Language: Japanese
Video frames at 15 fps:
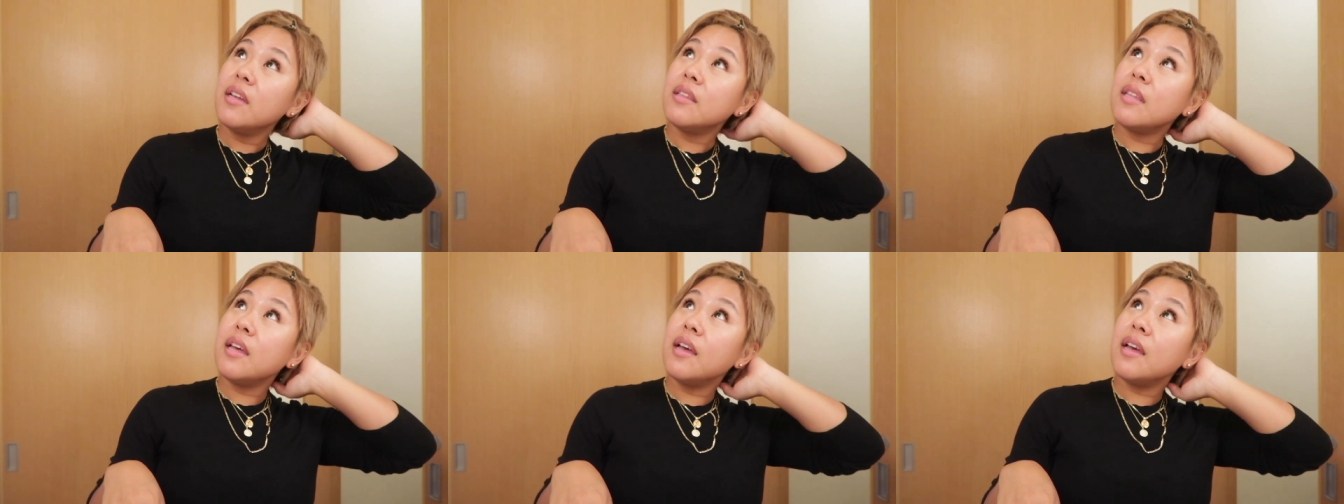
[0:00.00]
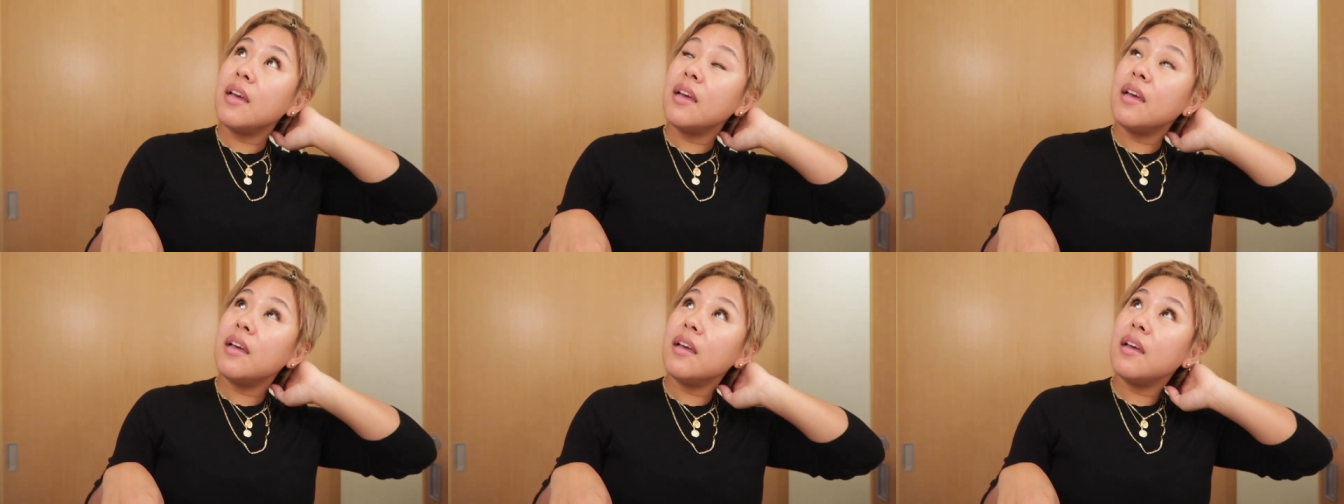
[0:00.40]

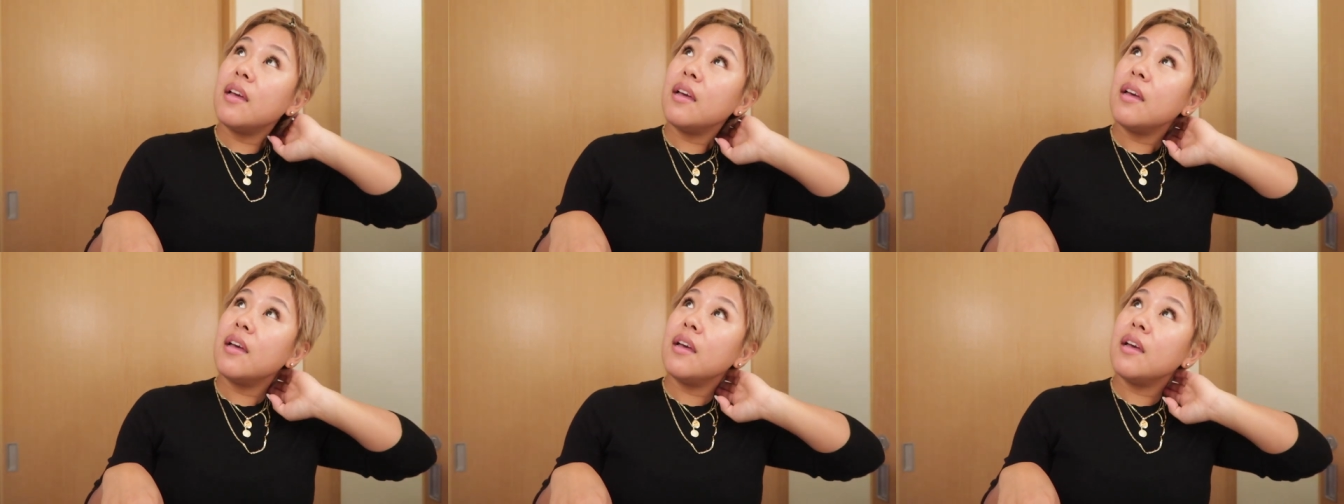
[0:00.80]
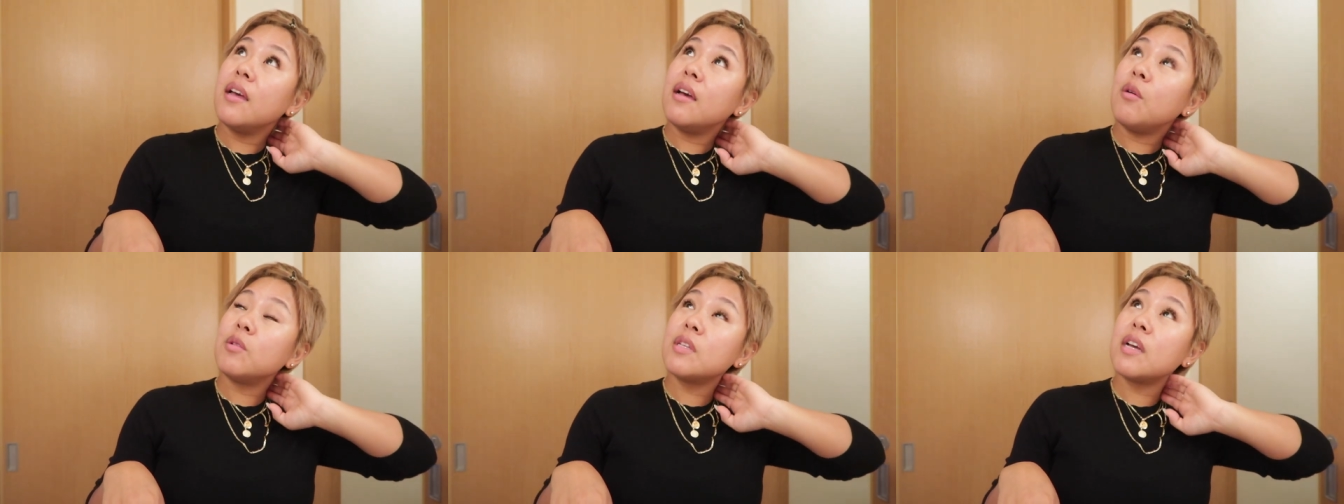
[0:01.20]

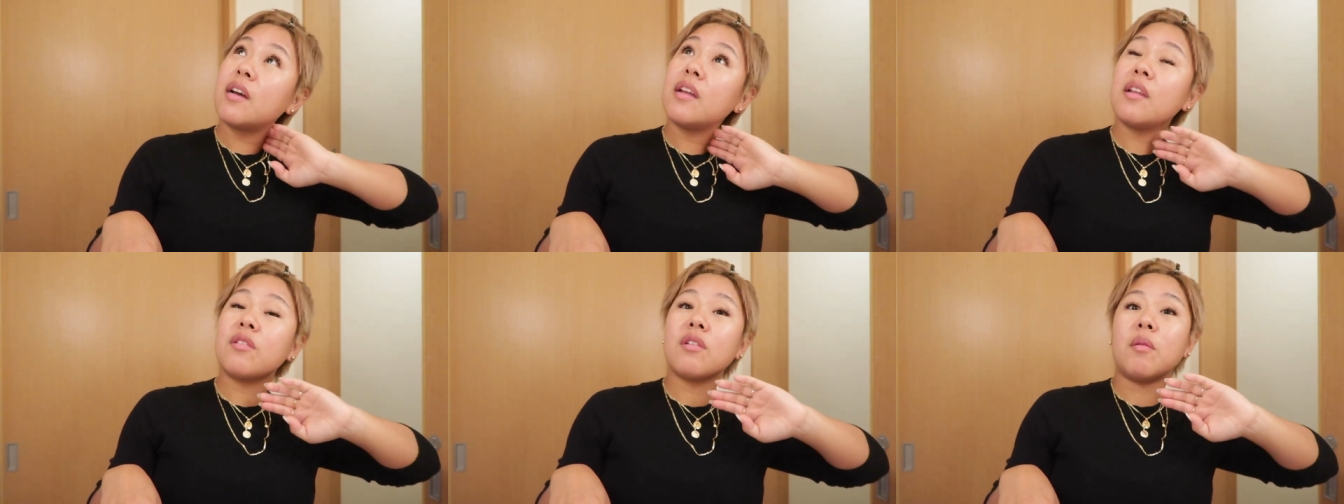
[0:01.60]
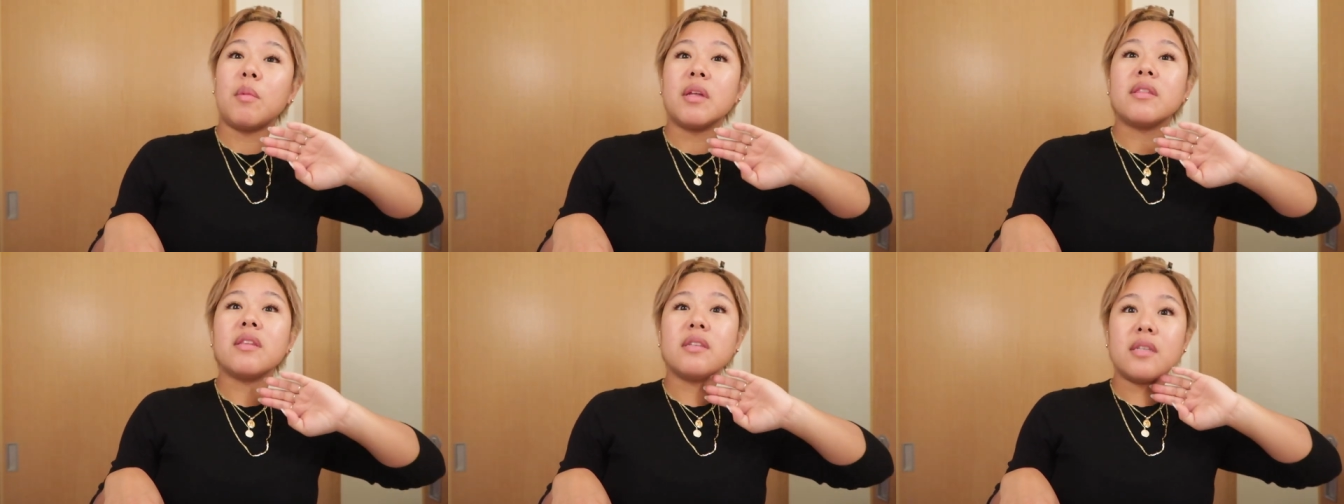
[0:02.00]
でお魚とかも
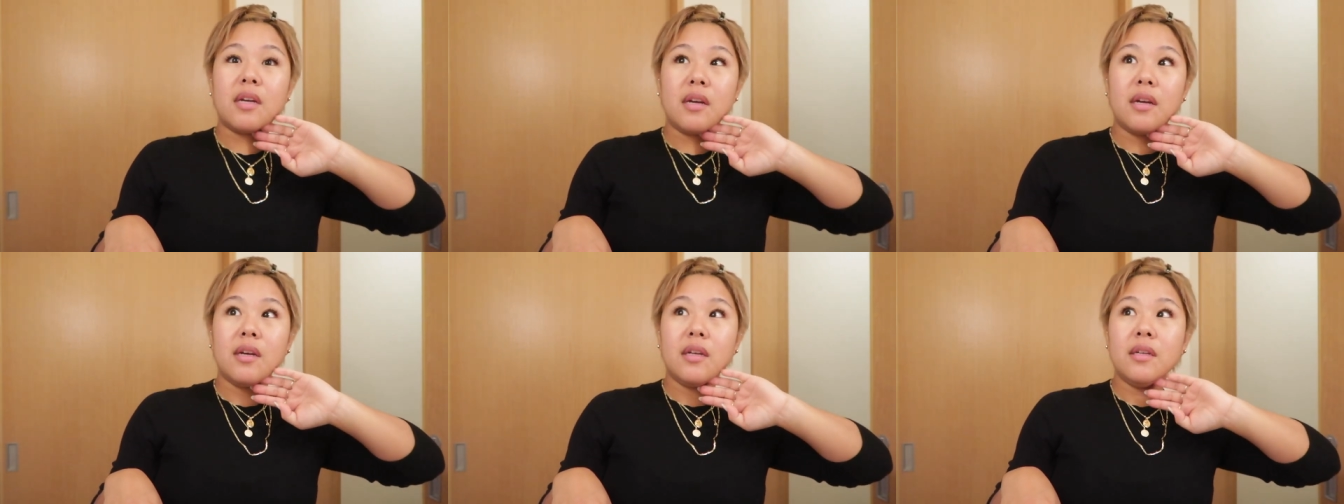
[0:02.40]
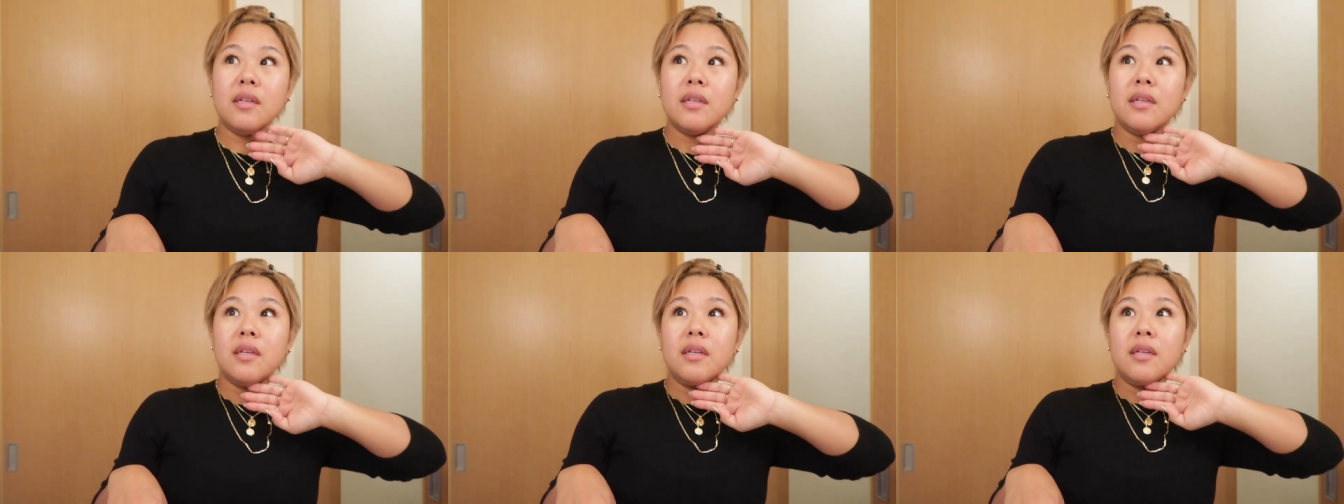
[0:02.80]
あったじゃん